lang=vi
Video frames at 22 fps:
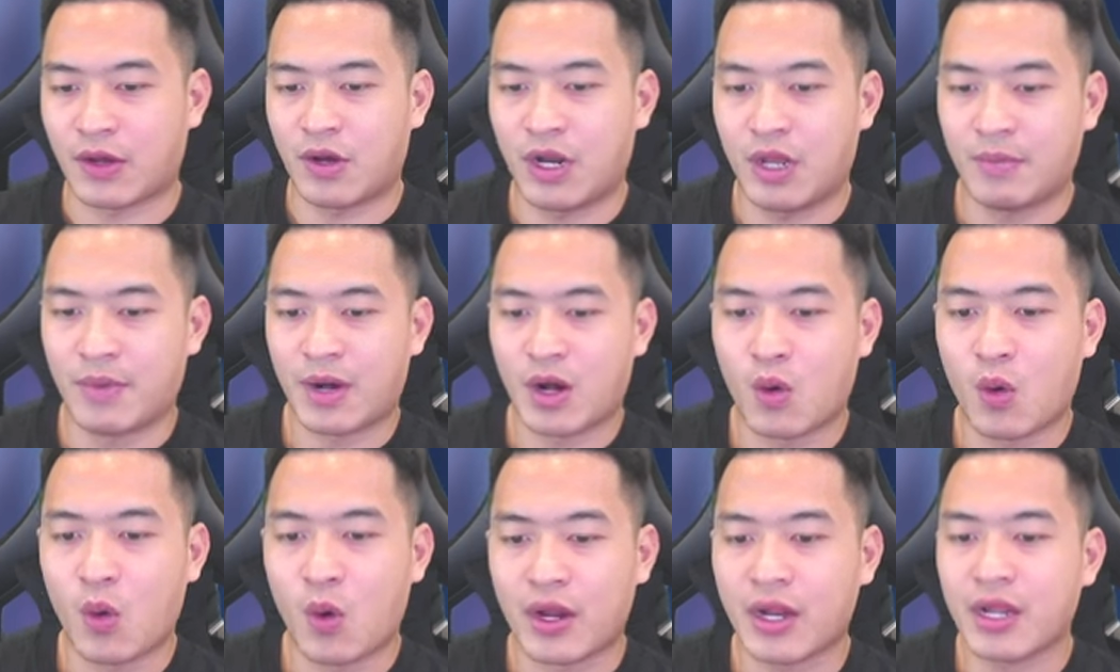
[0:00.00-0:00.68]
lệnh bậc
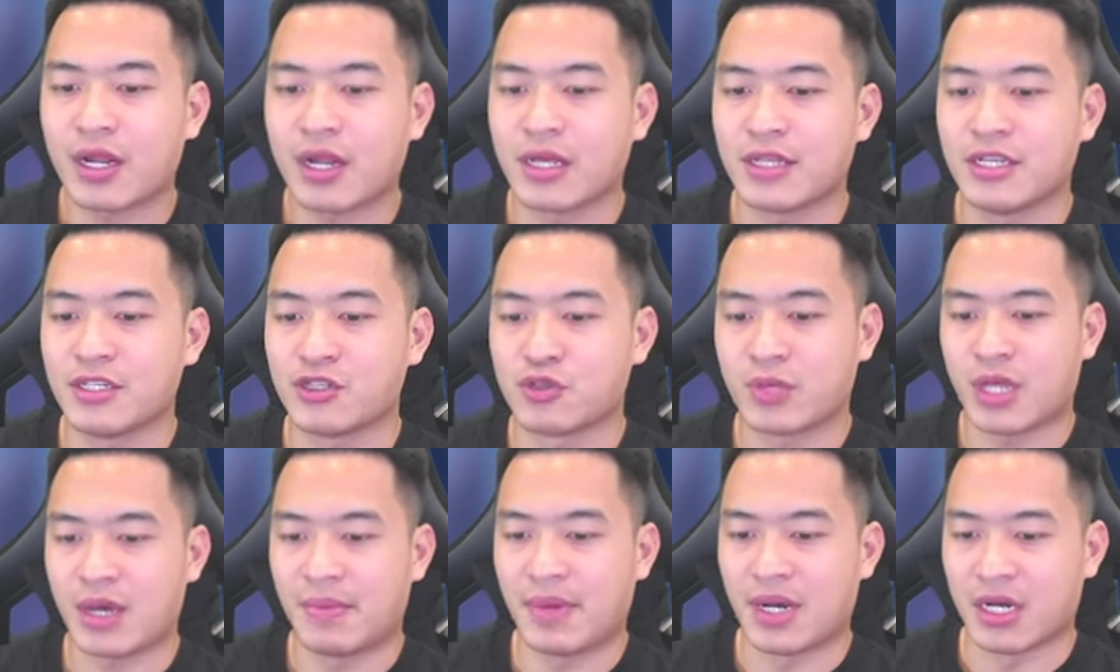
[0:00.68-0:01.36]
cuối này thì
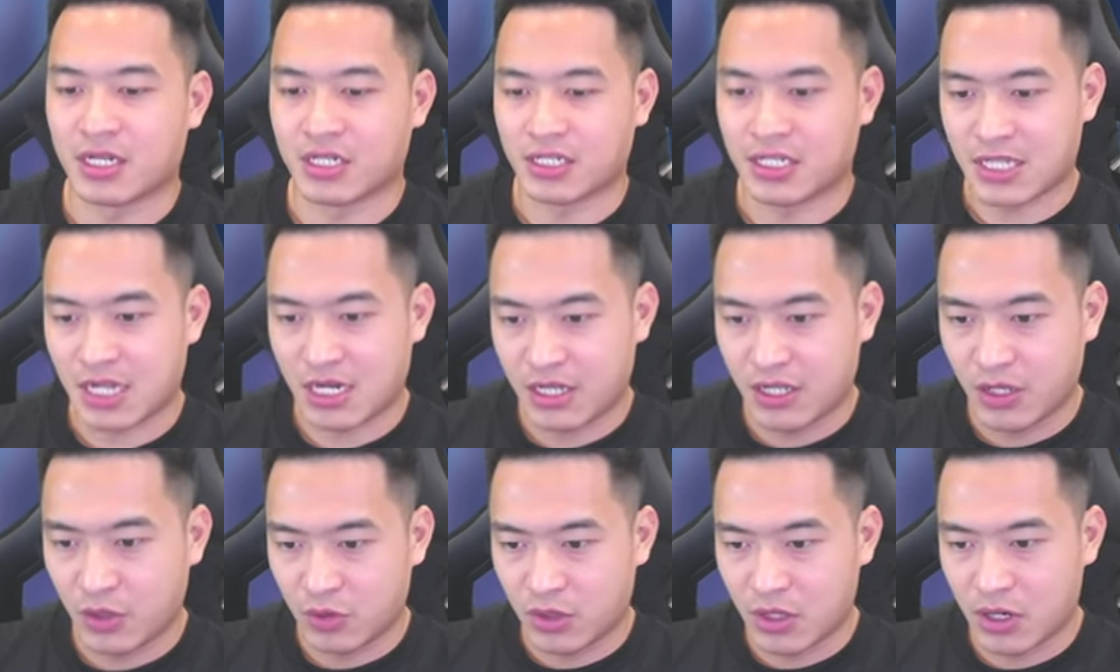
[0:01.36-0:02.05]
chúng ta mở sẽ ra được
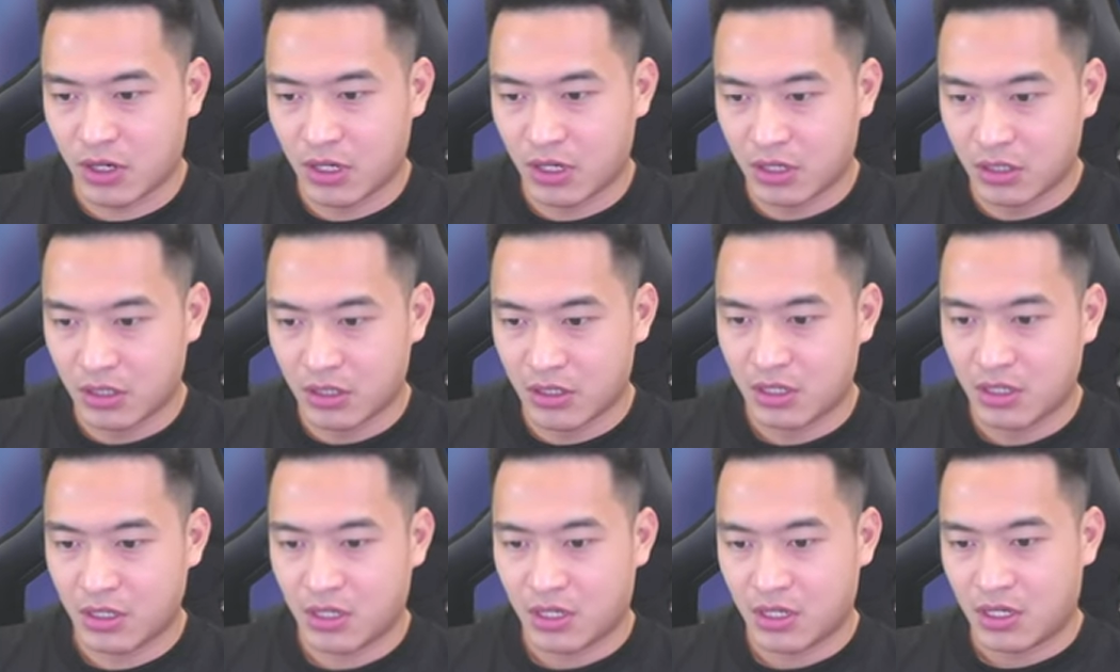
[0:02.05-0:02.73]
nhiều tướng hơn
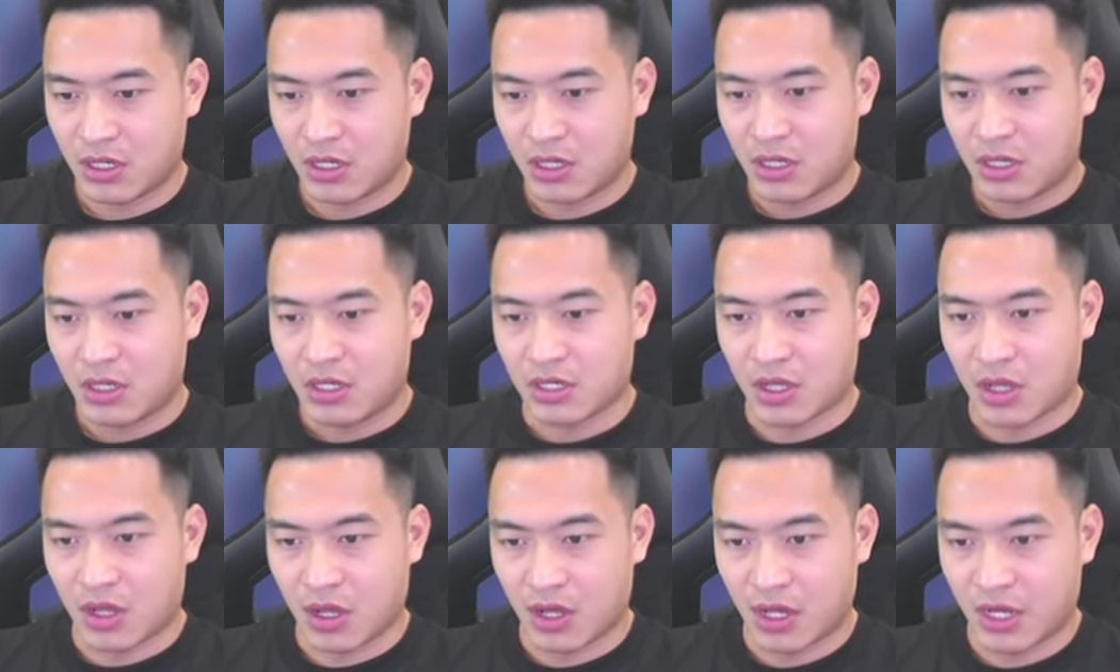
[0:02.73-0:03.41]

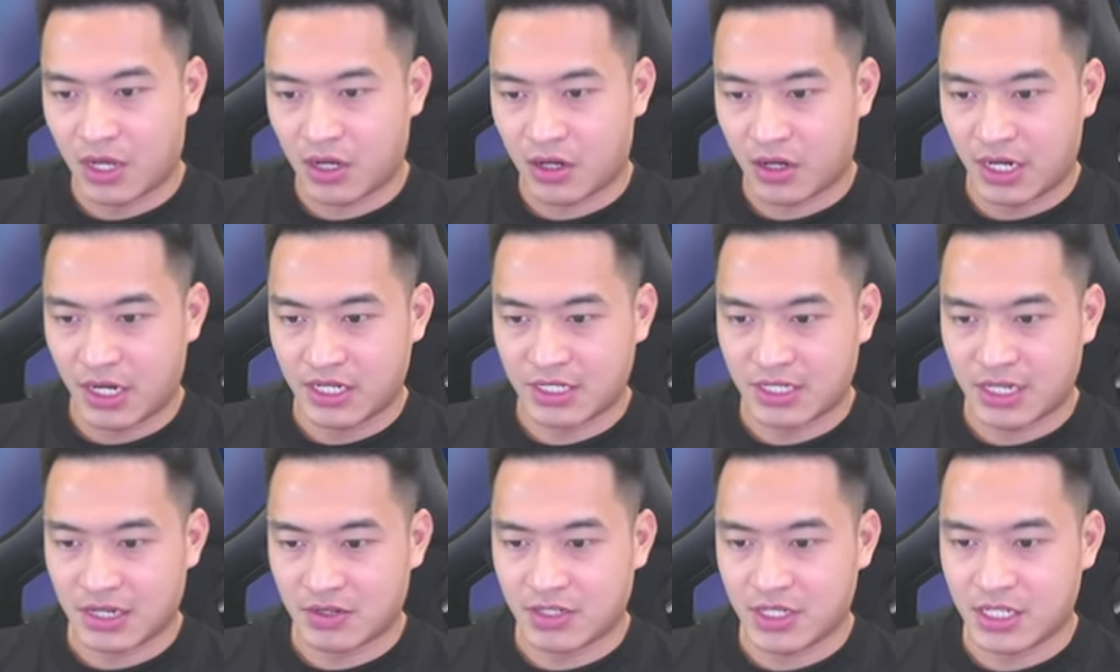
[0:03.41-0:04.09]
rồi còn đây là
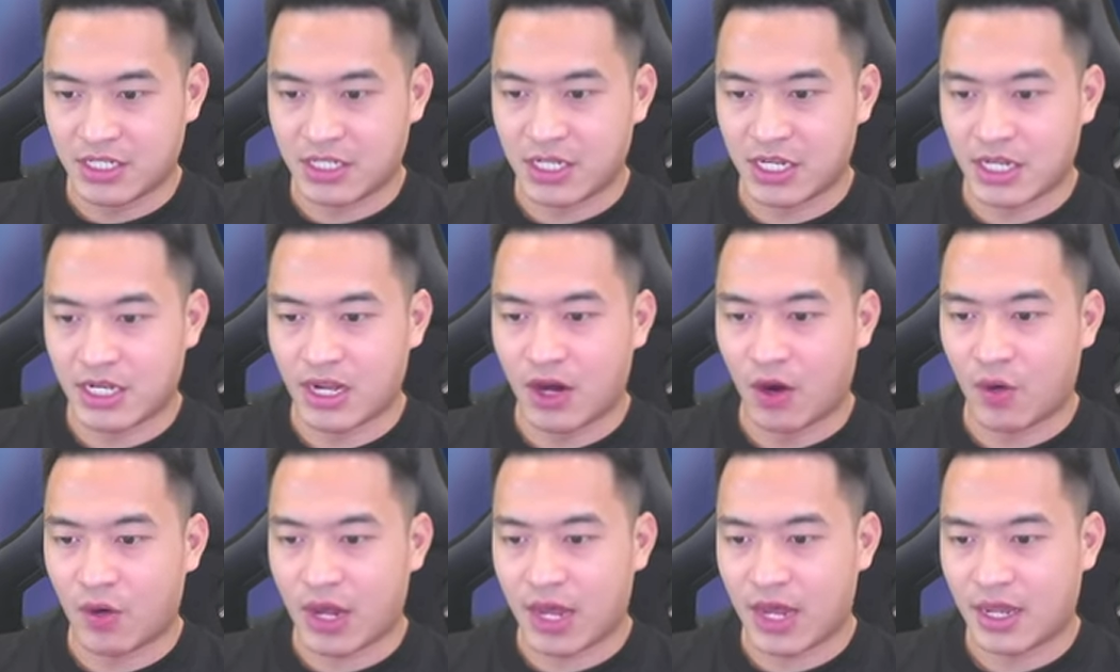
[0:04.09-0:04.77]
giao diện chiến
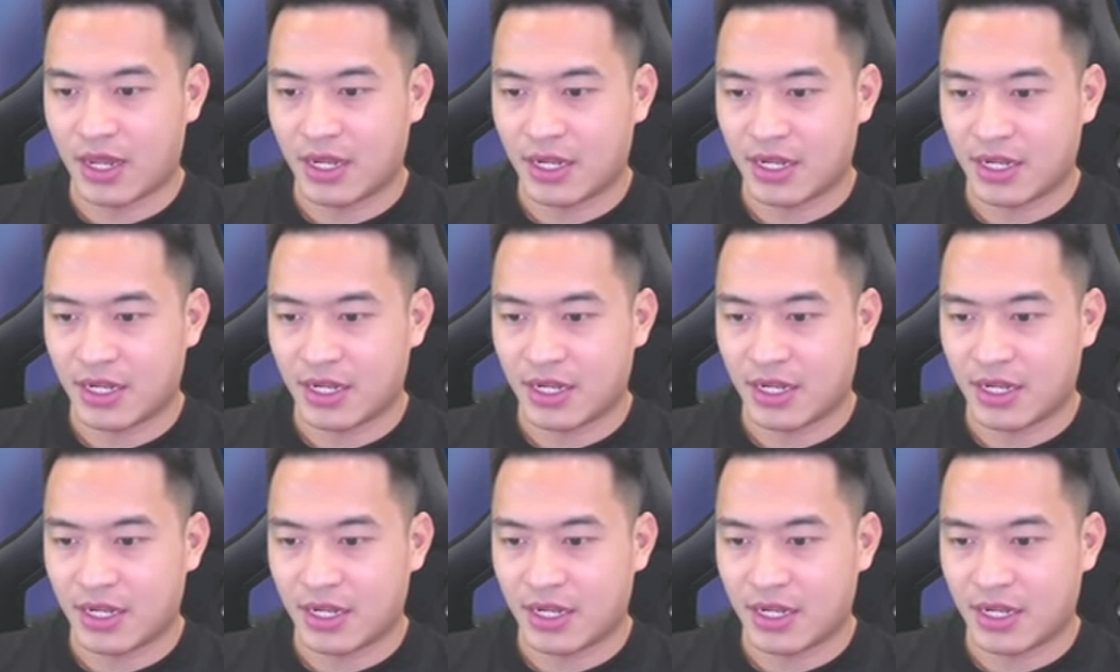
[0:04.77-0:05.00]
đấu này